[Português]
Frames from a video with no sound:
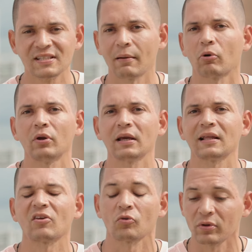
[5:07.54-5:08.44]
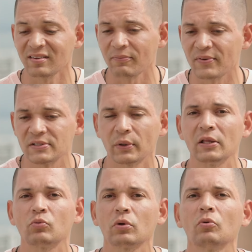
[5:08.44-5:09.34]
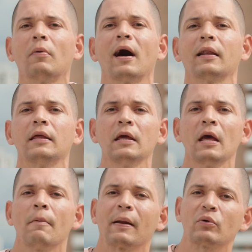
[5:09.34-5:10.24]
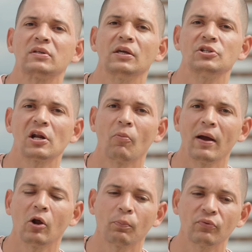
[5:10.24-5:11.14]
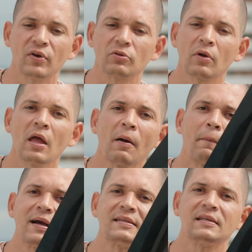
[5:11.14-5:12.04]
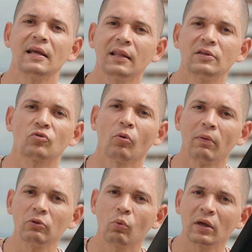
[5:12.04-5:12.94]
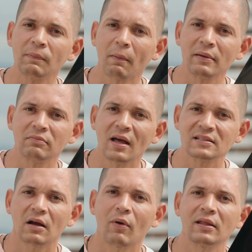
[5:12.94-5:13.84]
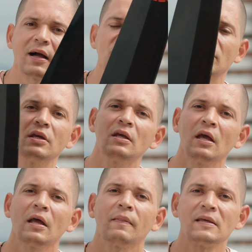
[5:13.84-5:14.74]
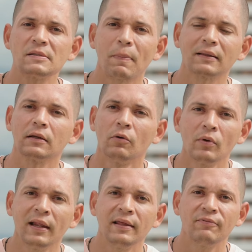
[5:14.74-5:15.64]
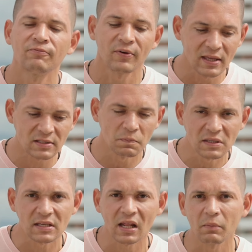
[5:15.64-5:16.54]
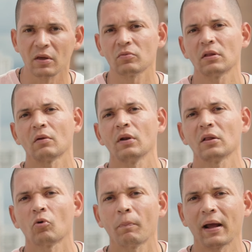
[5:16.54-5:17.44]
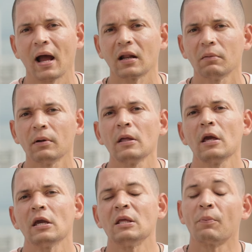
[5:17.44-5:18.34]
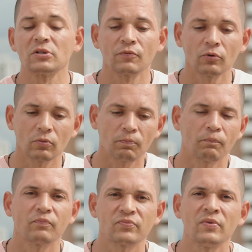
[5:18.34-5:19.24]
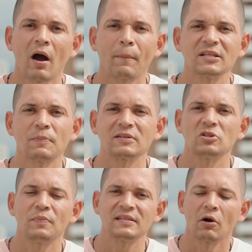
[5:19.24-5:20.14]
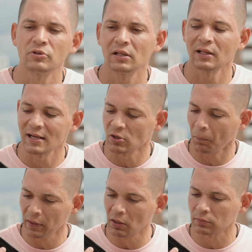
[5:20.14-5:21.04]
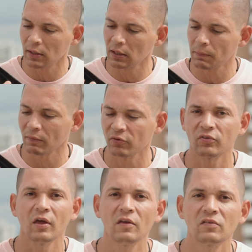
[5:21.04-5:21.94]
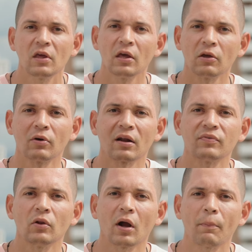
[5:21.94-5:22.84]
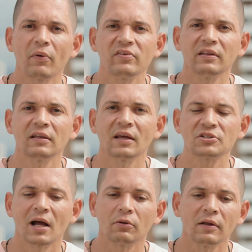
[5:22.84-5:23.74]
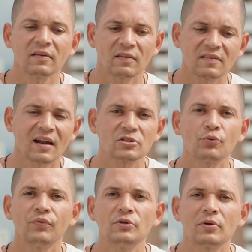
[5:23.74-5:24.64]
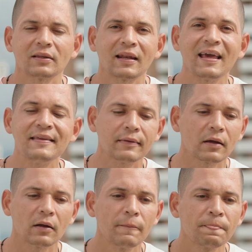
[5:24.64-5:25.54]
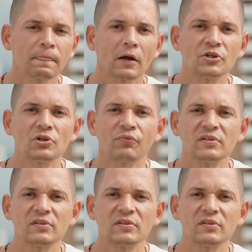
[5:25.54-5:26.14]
sabe conectar as ondas, sabe fazer uma leitura do mar ali para conseguir tirar o melhor proveito. Mas ele, somando com o equipamento dessa qualidade aqui, desse padrão, ele fez miséria mesmo, né? então ele andou pra caramba e depois eu vou dar uma participação especial onde ele traz a opinião dele aqui para vocês, que eu gravei logo após ele ter testado. Né? Se vocês quiserem assistir o vídeo, lá tá na íntegra, a gente não